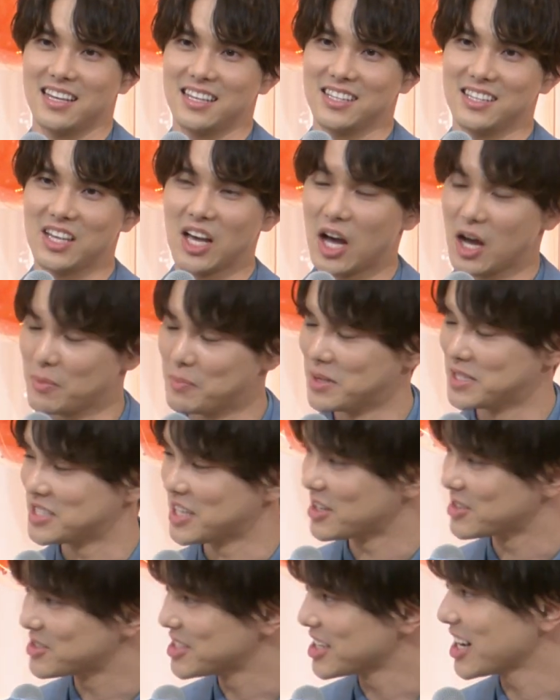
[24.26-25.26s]
いやー、め
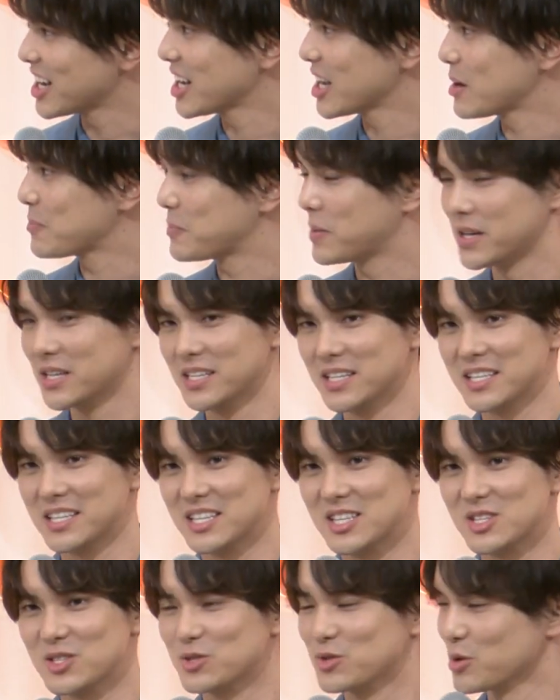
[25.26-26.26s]
ちゃくちゃやっぱり
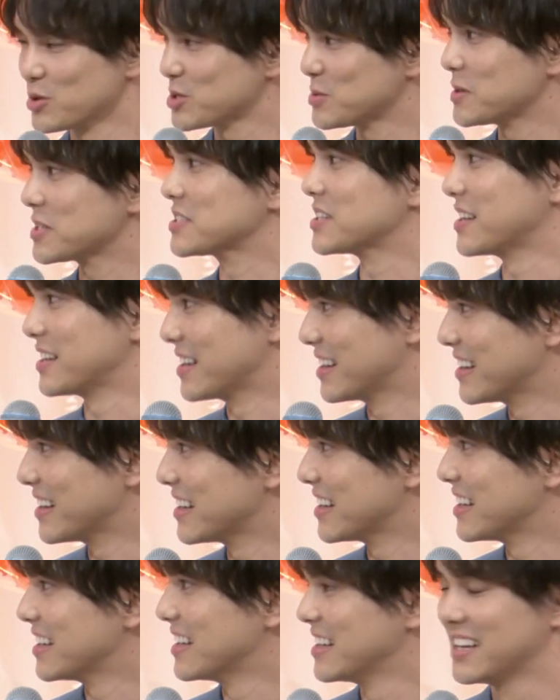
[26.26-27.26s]
緊張しました
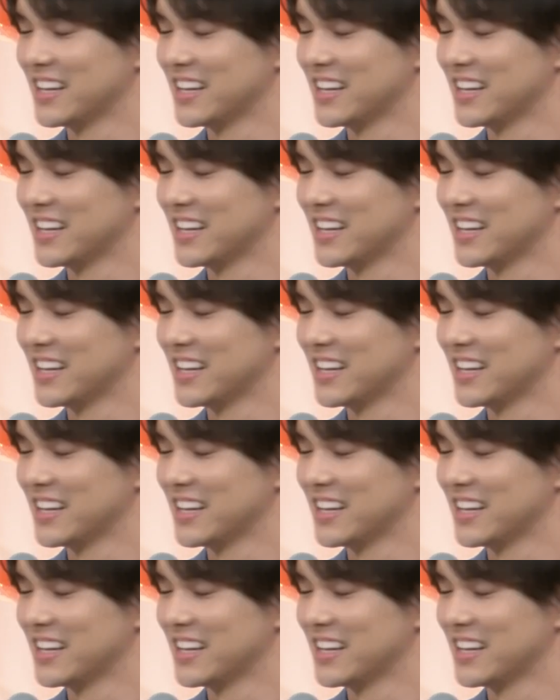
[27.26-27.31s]
ね。